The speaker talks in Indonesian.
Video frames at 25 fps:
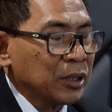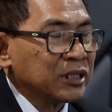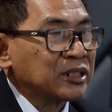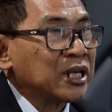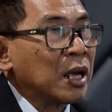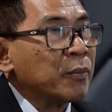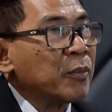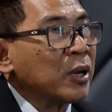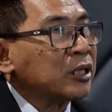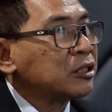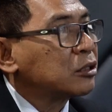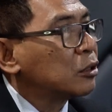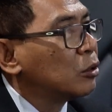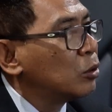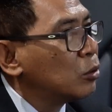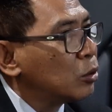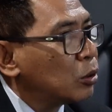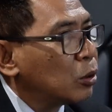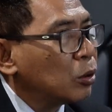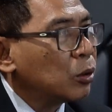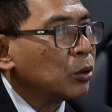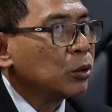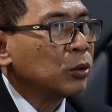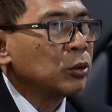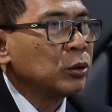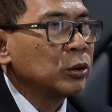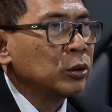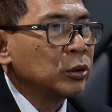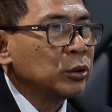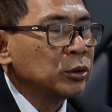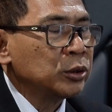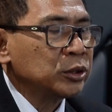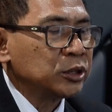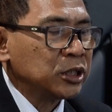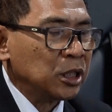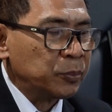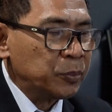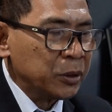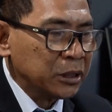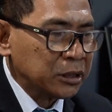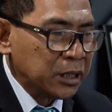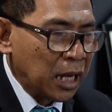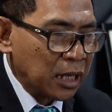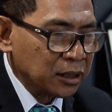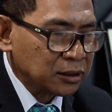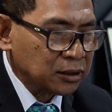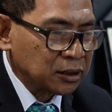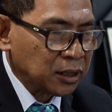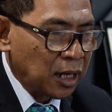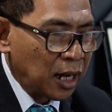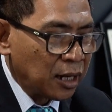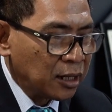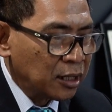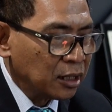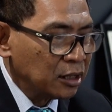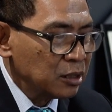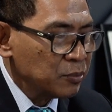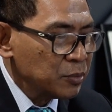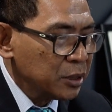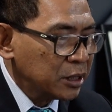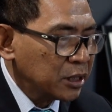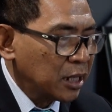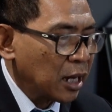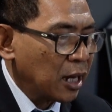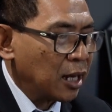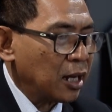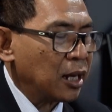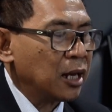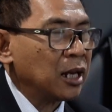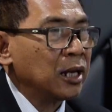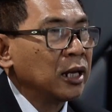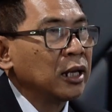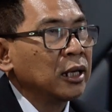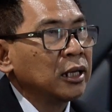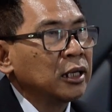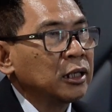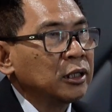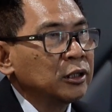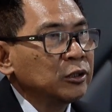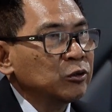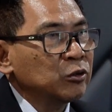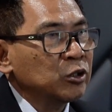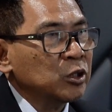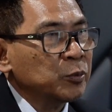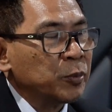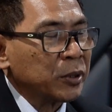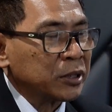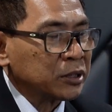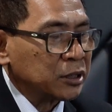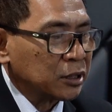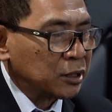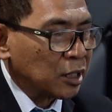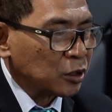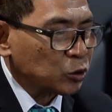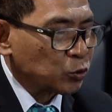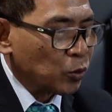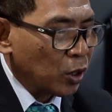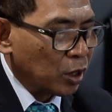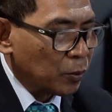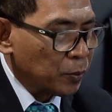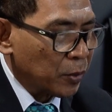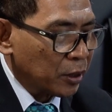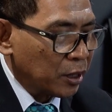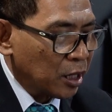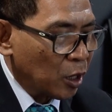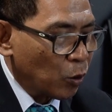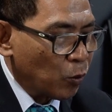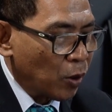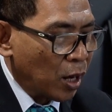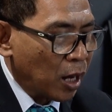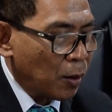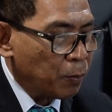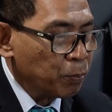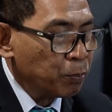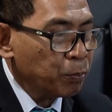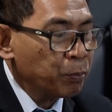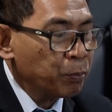sama seluruh sekitas akademika Universitas Warmadewa